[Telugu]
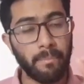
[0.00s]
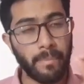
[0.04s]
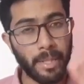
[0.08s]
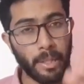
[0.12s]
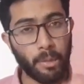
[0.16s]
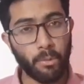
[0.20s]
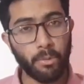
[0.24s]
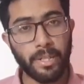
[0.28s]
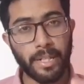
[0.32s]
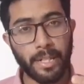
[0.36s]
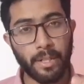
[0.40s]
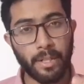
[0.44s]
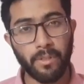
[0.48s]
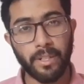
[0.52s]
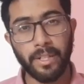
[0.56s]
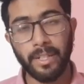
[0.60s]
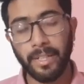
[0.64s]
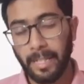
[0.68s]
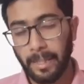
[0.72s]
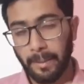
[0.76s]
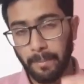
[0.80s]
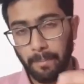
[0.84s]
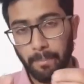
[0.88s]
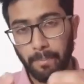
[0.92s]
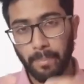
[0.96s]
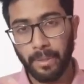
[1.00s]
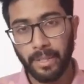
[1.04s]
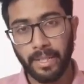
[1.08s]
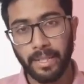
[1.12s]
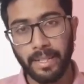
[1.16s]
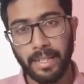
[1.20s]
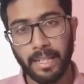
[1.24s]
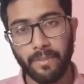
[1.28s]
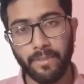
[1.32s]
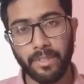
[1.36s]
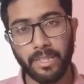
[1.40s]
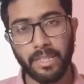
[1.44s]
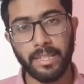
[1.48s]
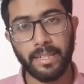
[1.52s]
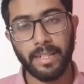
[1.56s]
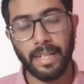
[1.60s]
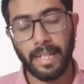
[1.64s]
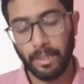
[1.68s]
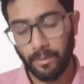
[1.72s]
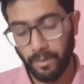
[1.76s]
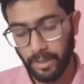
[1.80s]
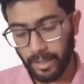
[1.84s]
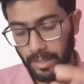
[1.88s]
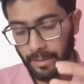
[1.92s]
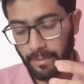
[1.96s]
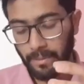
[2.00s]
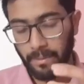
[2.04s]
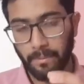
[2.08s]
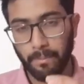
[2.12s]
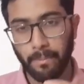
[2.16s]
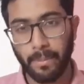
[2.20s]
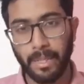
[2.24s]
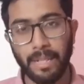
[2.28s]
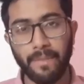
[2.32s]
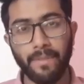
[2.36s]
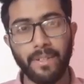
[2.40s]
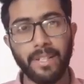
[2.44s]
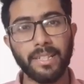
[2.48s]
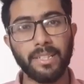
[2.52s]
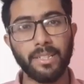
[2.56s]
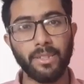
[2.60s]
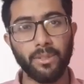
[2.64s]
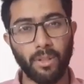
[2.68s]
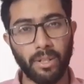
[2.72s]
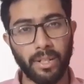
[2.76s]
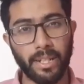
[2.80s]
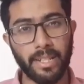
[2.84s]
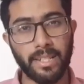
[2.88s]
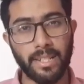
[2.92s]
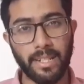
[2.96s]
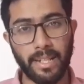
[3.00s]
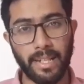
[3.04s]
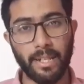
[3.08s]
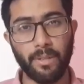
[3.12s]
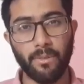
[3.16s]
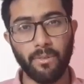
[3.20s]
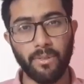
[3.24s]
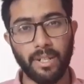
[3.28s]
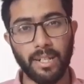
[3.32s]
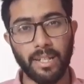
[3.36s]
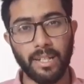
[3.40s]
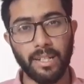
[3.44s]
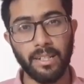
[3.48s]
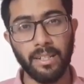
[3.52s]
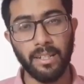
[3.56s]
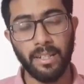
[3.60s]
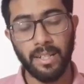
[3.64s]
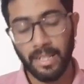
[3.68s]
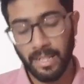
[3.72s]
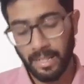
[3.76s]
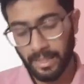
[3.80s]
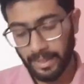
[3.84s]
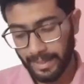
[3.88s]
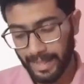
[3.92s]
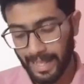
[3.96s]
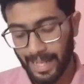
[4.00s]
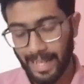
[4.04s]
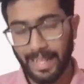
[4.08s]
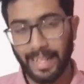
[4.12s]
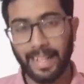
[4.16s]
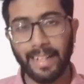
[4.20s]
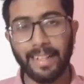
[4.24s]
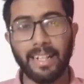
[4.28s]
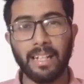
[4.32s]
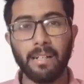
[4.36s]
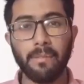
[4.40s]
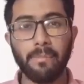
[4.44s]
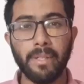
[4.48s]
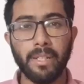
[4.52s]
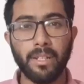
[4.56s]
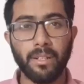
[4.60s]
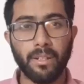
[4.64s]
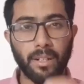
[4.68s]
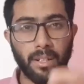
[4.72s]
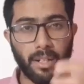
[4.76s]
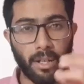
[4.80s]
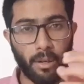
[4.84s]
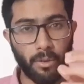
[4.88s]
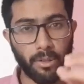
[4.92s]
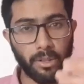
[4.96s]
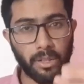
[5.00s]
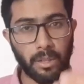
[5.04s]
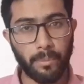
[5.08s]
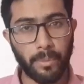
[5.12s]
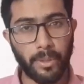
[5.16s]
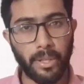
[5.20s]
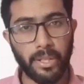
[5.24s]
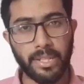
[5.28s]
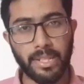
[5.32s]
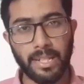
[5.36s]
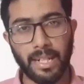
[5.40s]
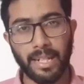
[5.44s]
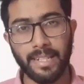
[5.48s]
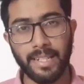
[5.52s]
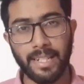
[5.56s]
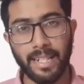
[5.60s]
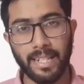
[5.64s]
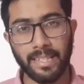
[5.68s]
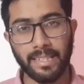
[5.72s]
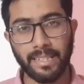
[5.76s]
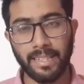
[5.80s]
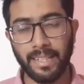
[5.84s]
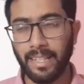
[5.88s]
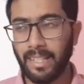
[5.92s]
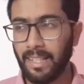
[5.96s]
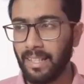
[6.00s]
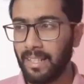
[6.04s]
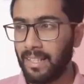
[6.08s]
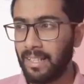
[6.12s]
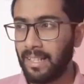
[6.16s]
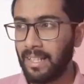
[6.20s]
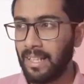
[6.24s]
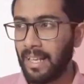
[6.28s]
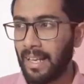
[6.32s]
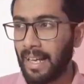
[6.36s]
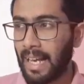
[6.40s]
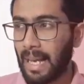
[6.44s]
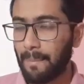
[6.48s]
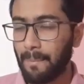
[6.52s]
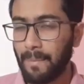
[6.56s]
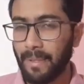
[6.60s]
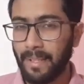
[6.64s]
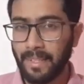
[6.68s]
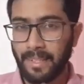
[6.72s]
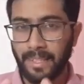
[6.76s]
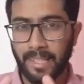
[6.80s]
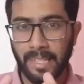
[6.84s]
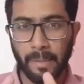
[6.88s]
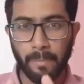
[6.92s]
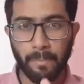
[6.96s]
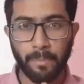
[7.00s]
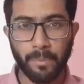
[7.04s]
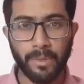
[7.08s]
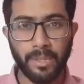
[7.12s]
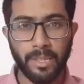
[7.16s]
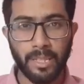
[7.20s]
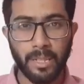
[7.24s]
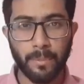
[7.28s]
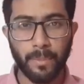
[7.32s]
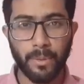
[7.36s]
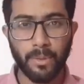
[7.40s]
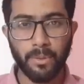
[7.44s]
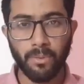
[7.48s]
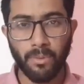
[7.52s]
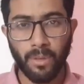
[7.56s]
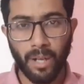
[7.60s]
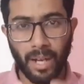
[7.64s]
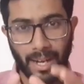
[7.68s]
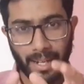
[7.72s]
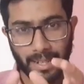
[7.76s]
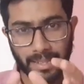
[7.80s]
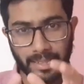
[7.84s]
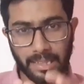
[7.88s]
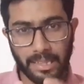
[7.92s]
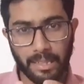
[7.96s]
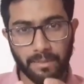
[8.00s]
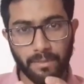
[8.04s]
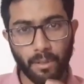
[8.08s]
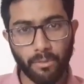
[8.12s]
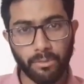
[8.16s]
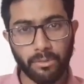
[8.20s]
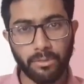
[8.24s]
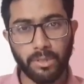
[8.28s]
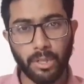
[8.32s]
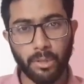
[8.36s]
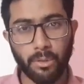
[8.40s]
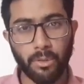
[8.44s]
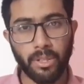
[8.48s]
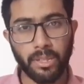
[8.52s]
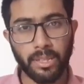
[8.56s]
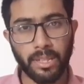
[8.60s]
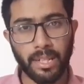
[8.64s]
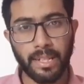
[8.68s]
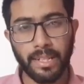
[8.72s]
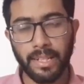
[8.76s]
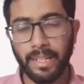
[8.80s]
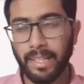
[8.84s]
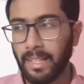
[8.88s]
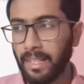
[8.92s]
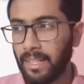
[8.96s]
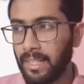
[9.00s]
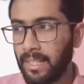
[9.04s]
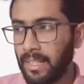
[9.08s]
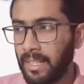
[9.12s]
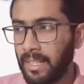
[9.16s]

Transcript: మీకు ఎటువంటి ప్రీ రిక్వెస్ట్ ఎటువంటి ప్రీవియస్ నాలెడ్జ్ లేకుండా డైరెక్ట్గా మీరు క్లౌడ్ కంప్యూటింగ్ స్టార్ట్ చేస్తే ఐ మీన్ చెప్తున్నప్పుడు అర్థం అవుతున్నట్టు ఉంటుంది కానీ